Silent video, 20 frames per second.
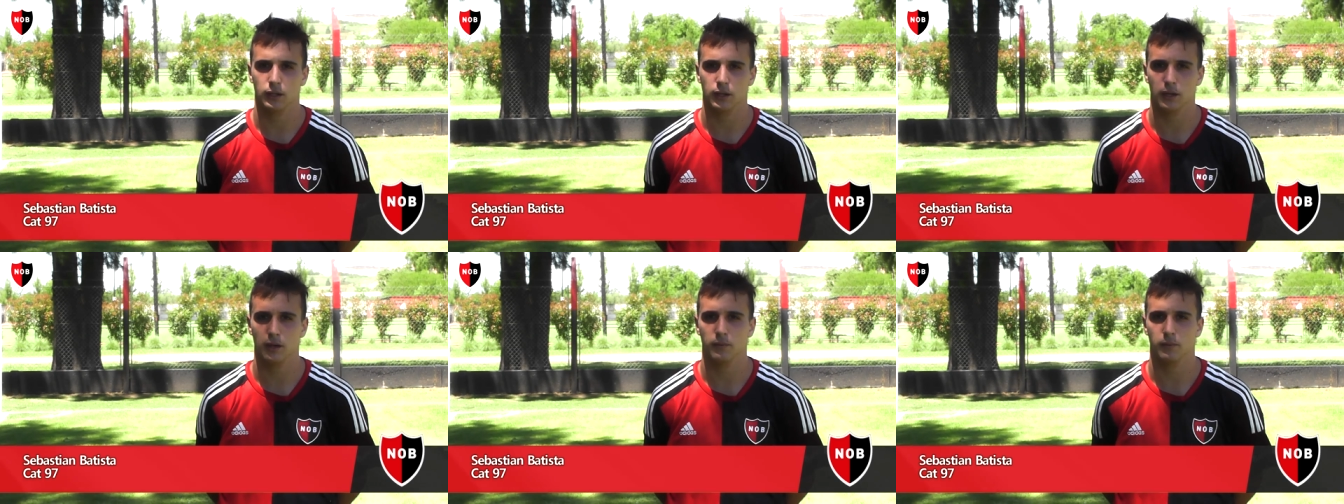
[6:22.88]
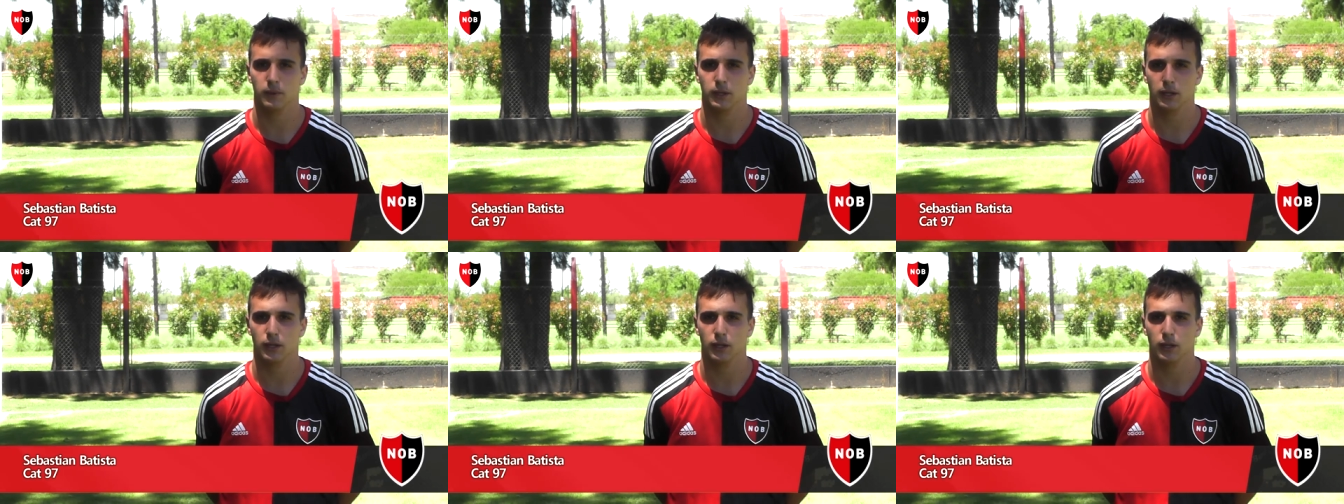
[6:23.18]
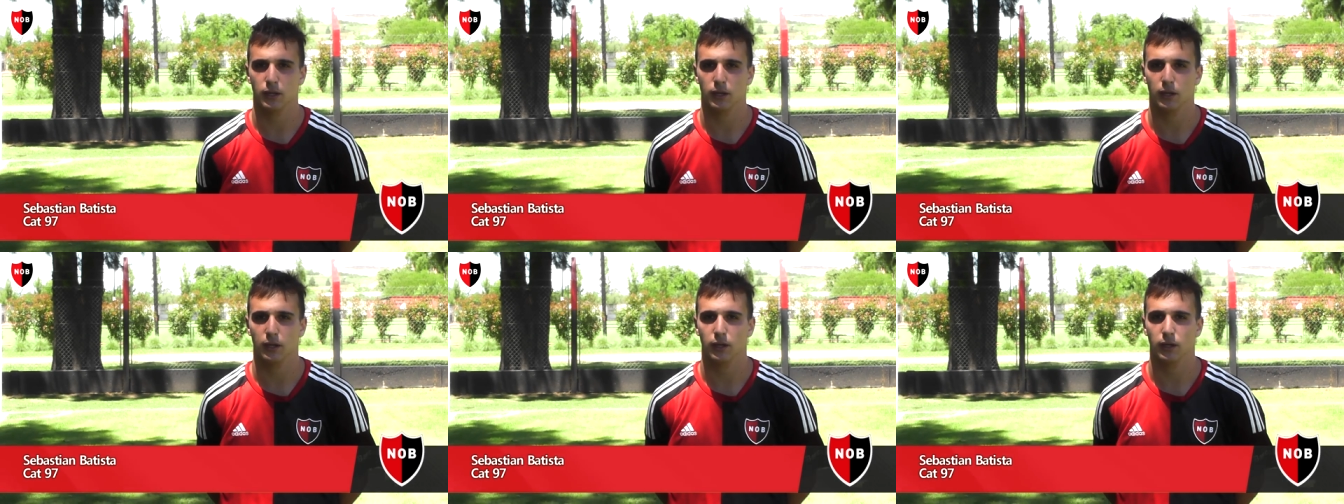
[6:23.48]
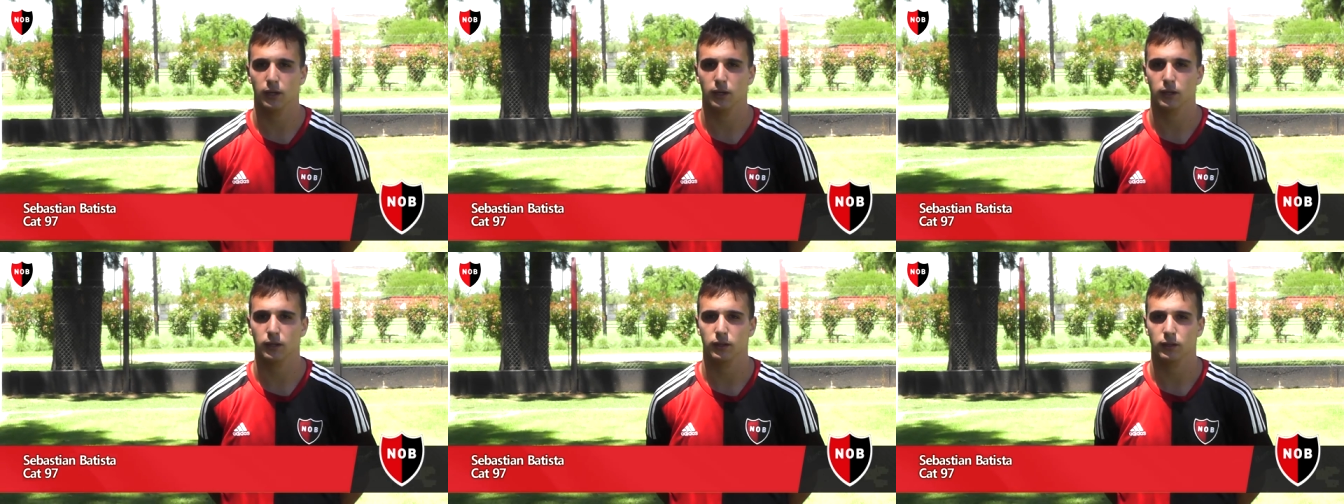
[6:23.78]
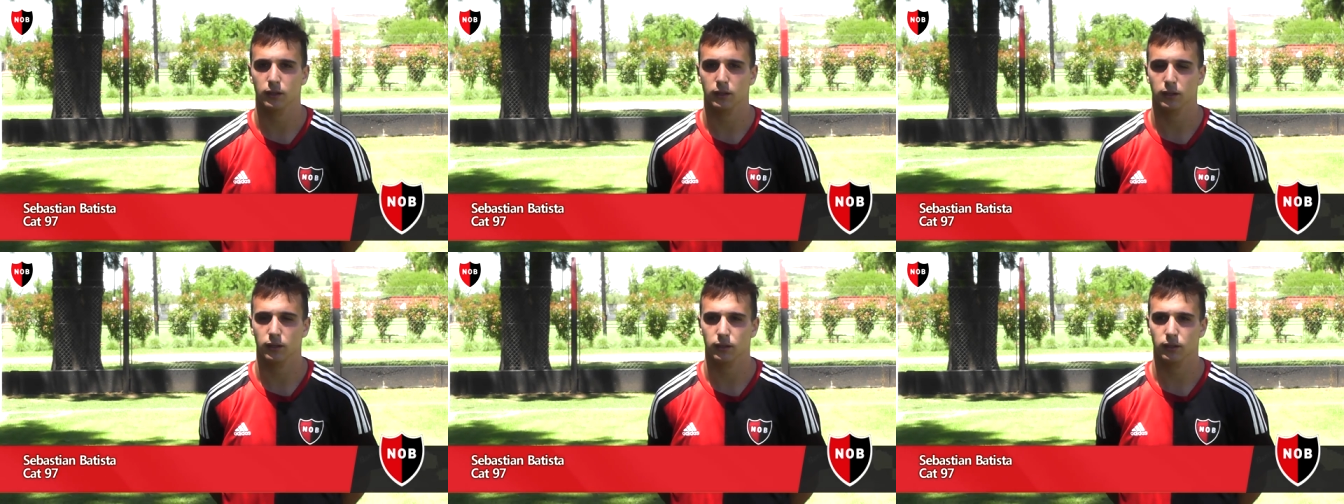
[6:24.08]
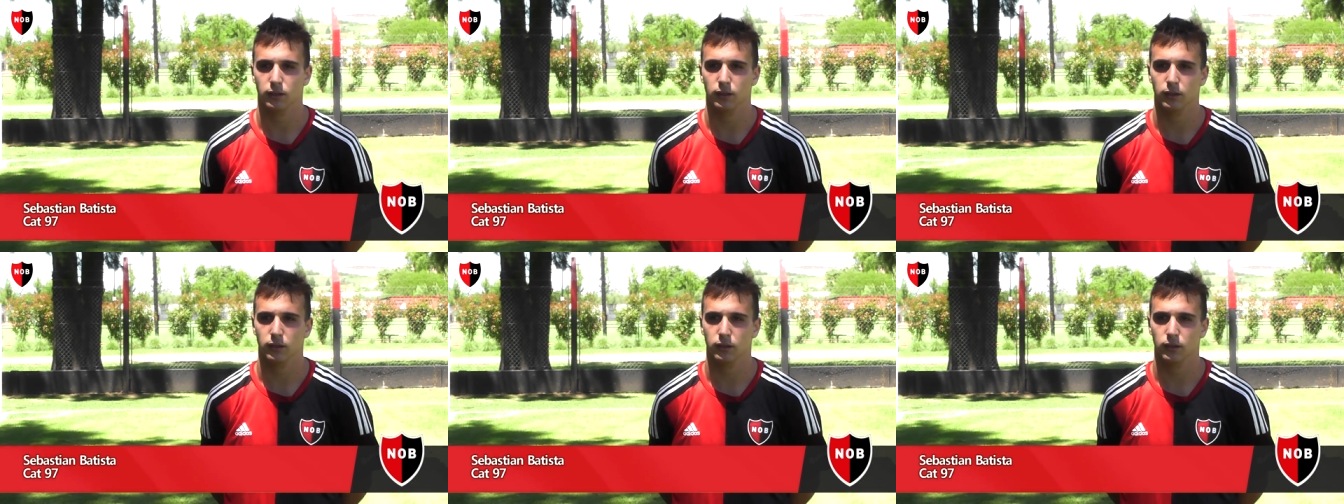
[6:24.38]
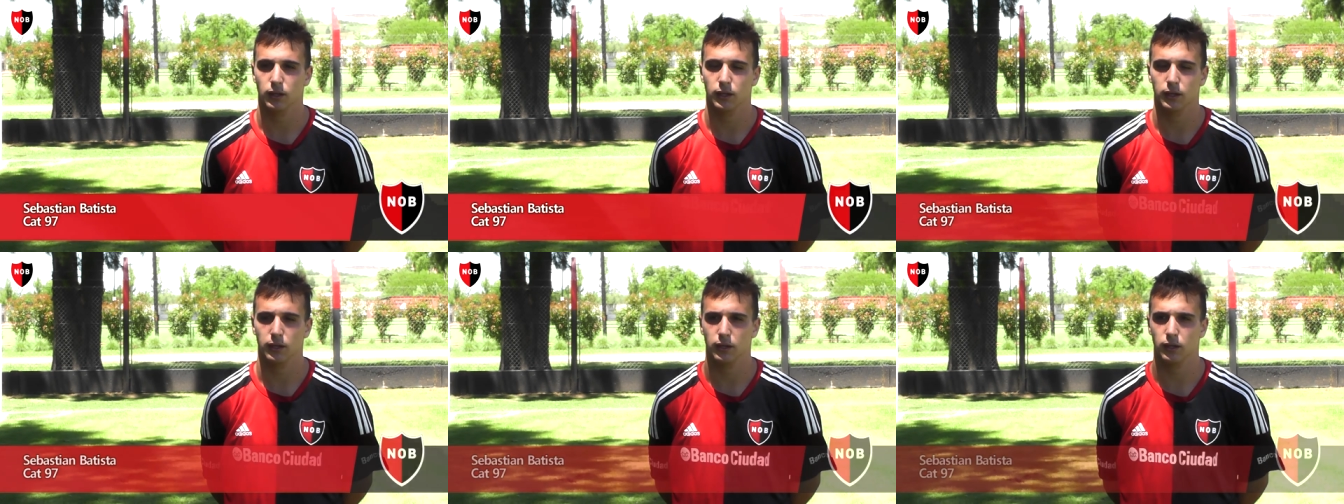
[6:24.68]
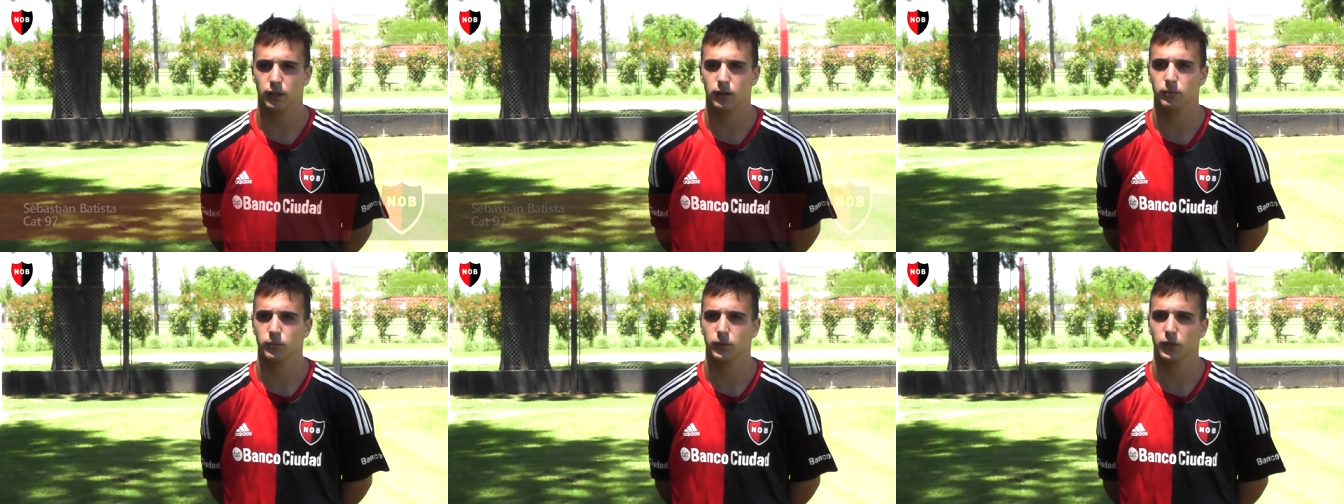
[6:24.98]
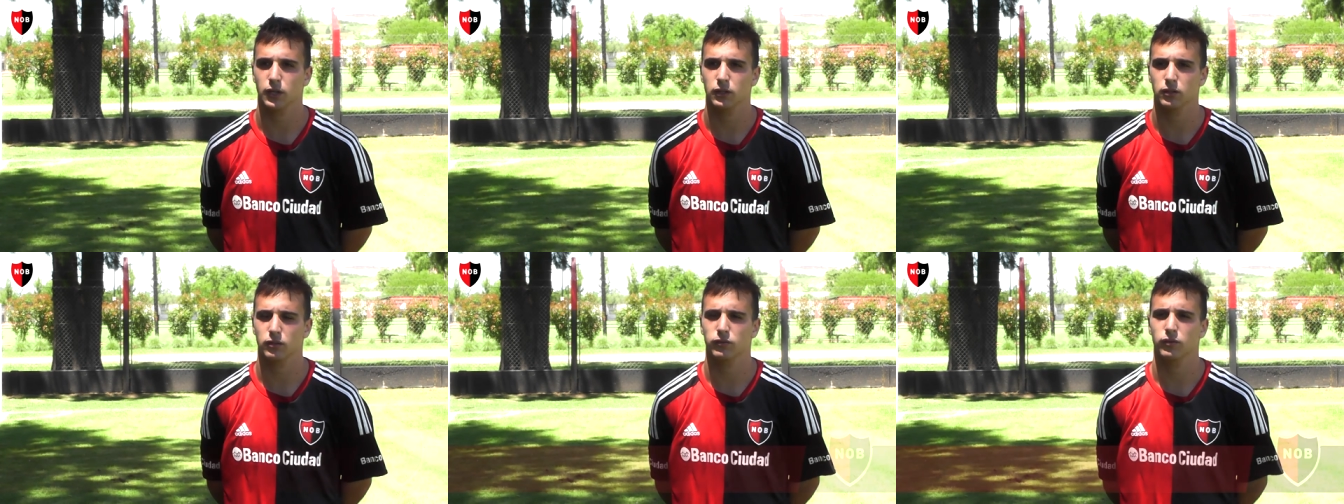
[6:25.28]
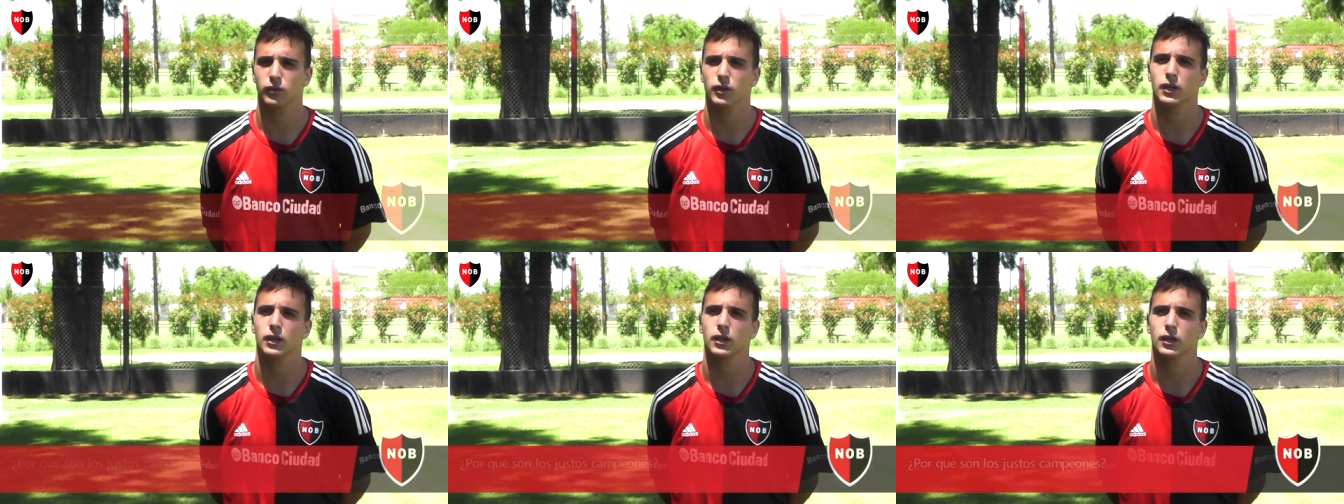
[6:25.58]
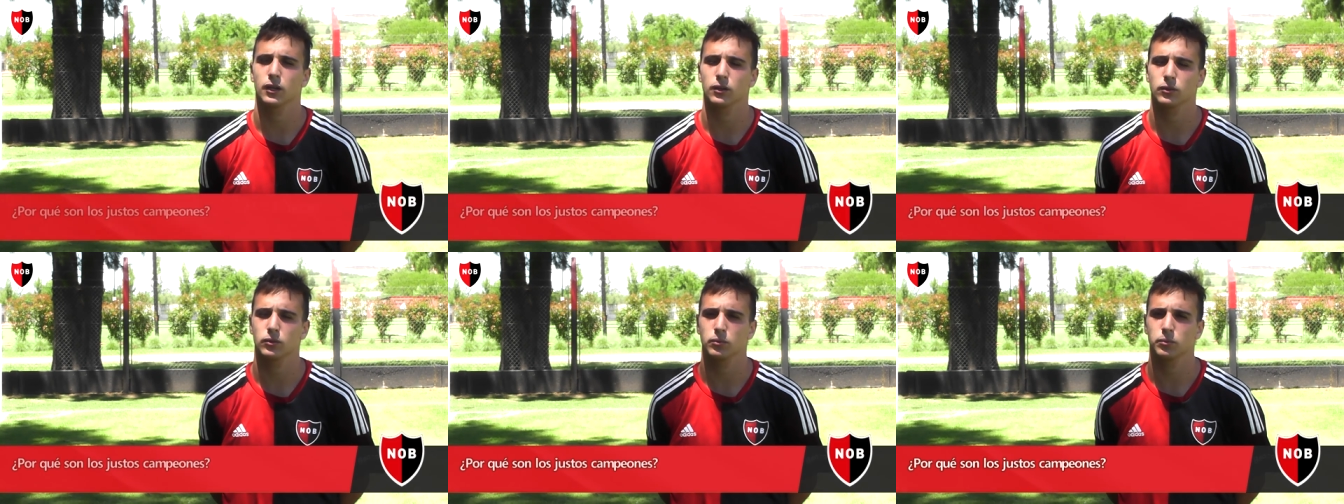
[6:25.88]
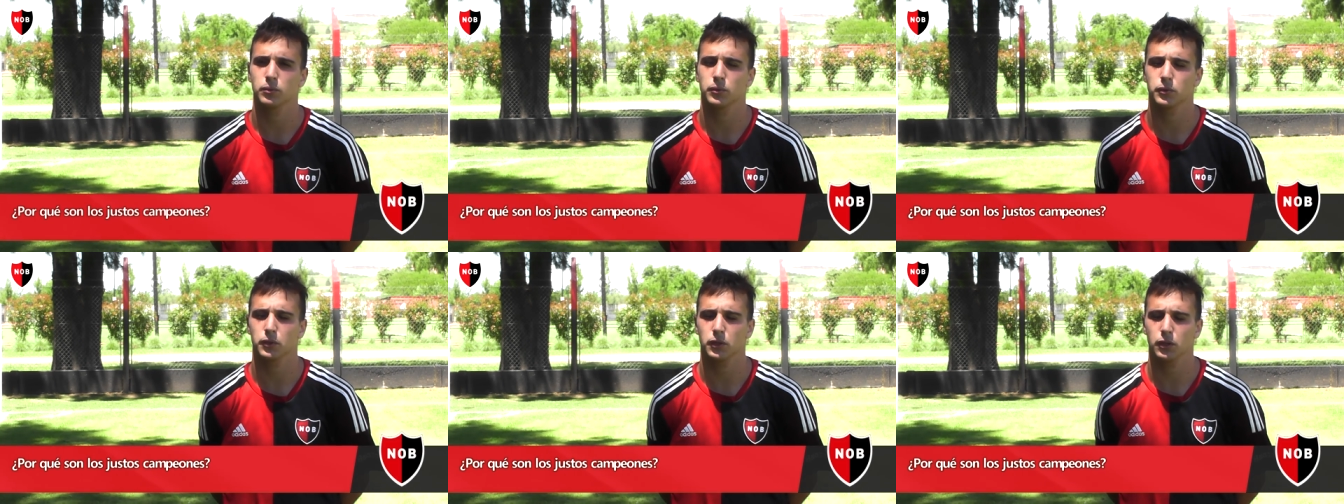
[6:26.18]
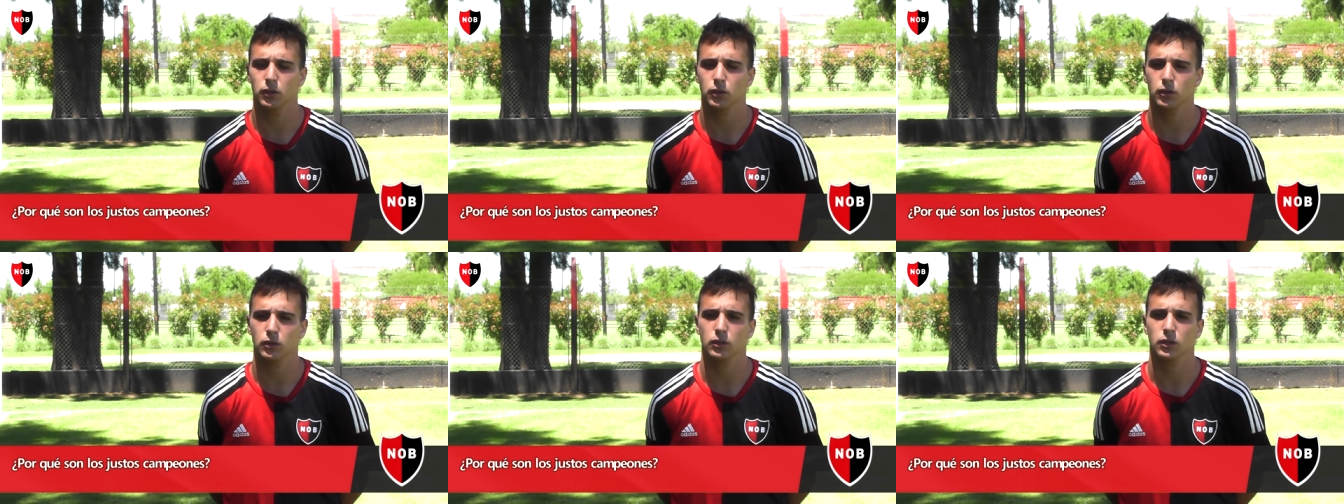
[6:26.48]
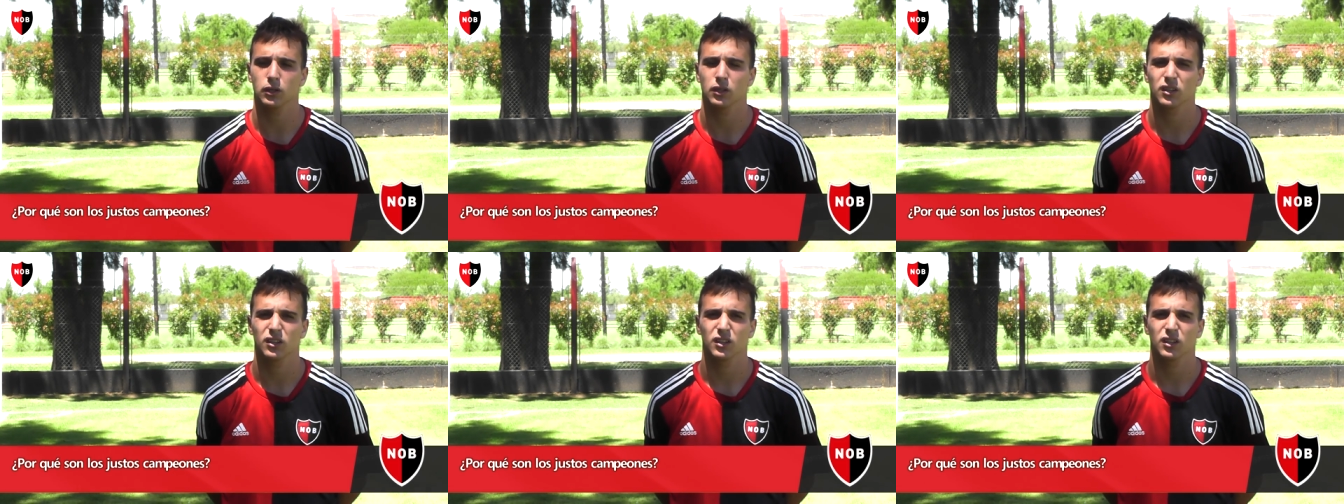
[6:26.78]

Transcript: clave para ganar el campeonato fue el grupo unido,